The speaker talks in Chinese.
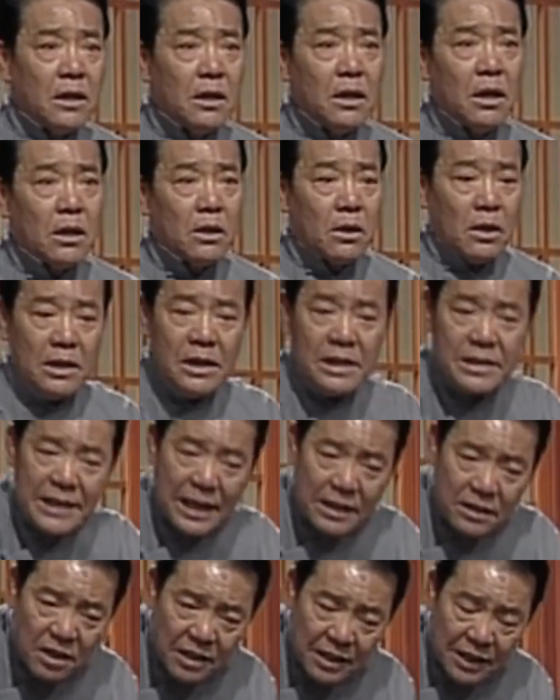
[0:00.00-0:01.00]
热闹，你在
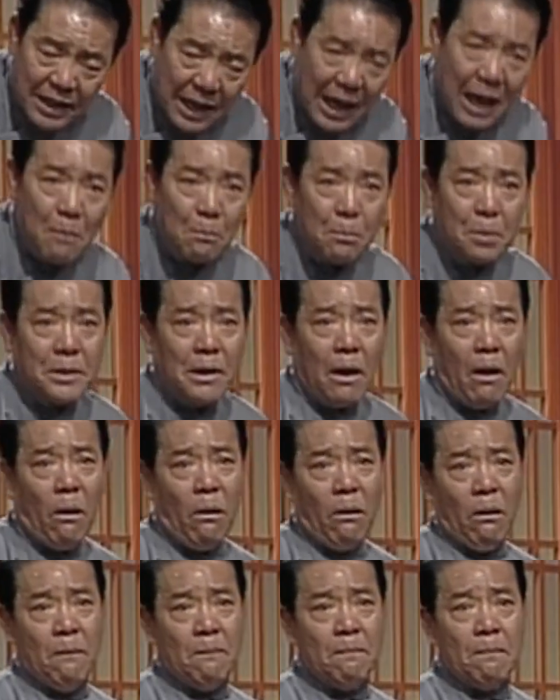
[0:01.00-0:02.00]
这儿你看不
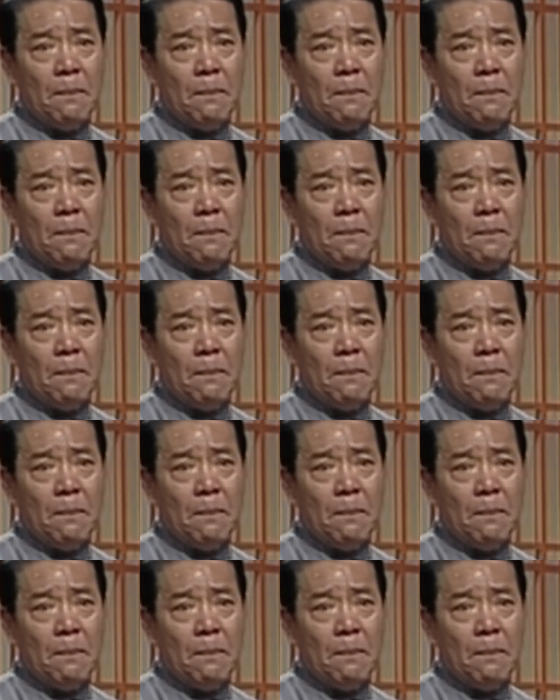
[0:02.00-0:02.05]
着。